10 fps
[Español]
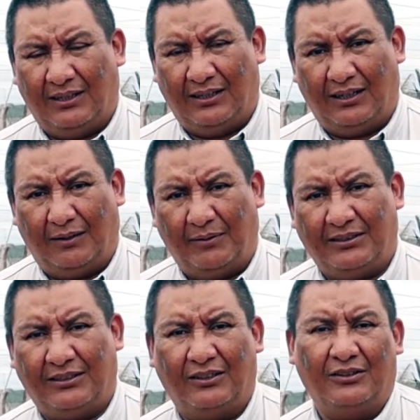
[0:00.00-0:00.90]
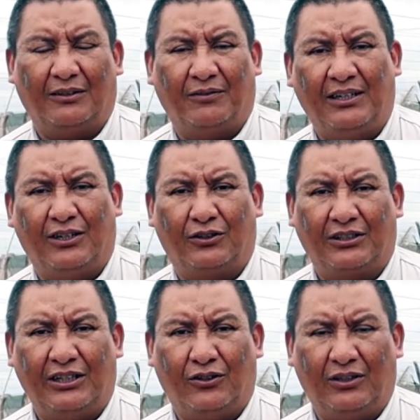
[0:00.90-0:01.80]
eh, visitando una finca
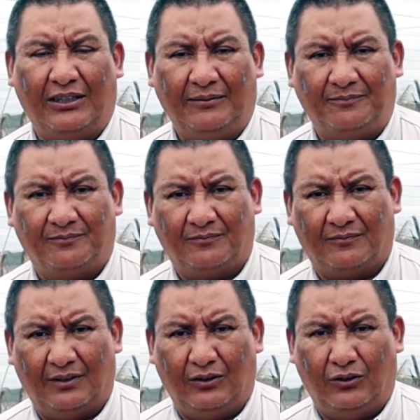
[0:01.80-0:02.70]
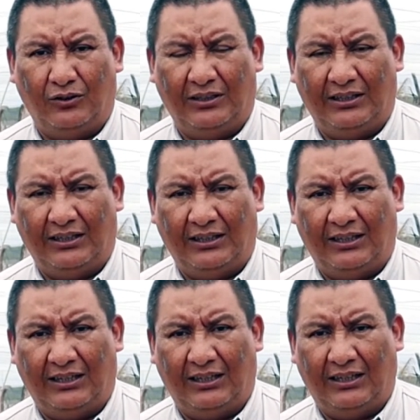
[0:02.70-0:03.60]
hortícola
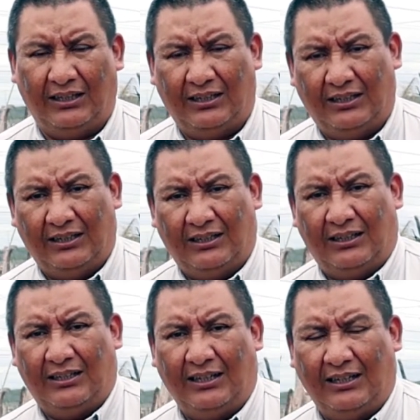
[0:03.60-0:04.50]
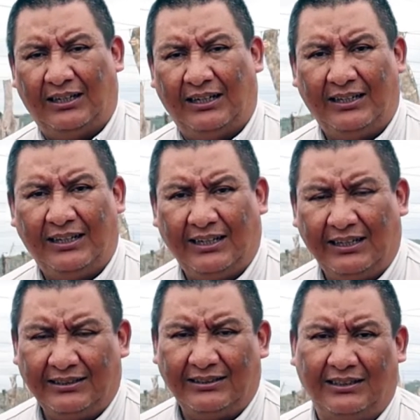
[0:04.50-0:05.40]
donde la, idea
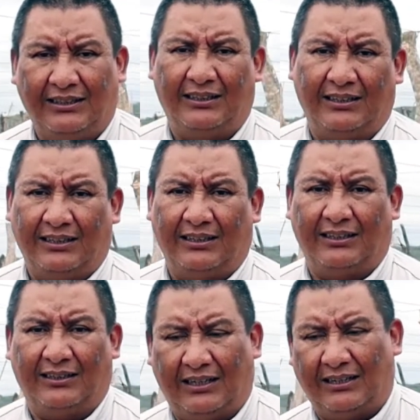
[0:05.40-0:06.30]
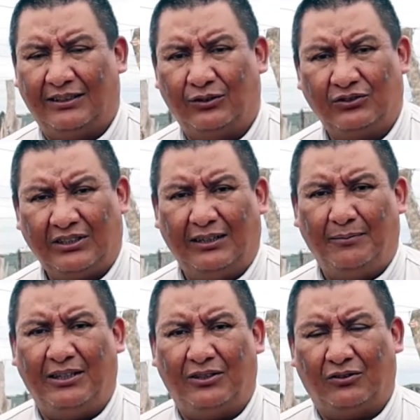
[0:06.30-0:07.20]
es eh, hacer un
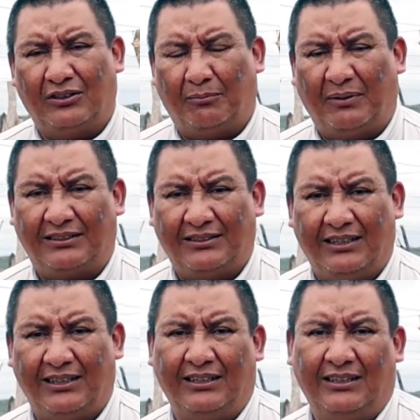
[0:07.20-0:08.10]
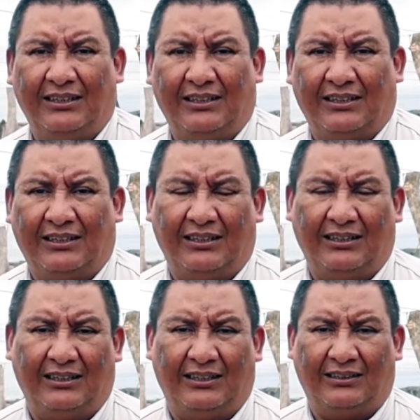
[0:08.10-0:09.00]
seguimiento a una parcela
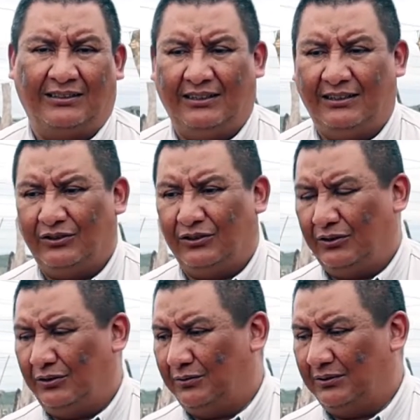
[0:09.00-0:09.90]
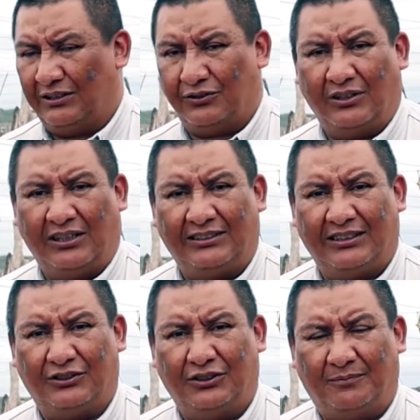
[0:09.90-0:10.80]
que se hizo una
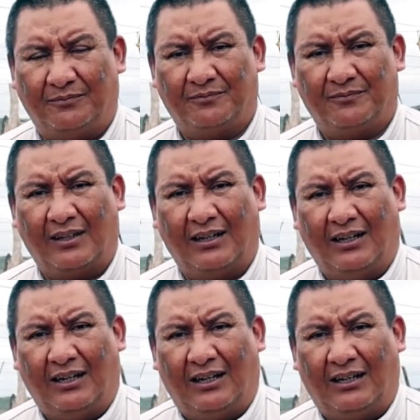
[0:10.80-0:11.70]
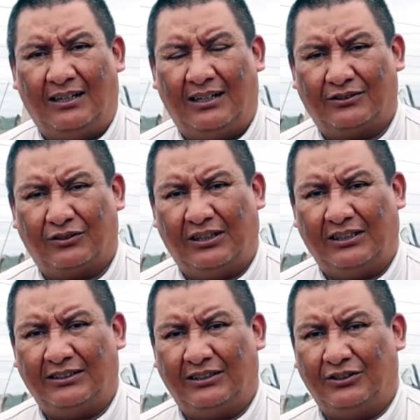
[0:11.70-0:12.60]
solarización. La
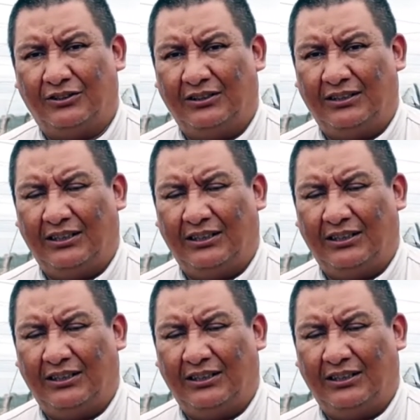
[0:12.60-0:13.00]
solarización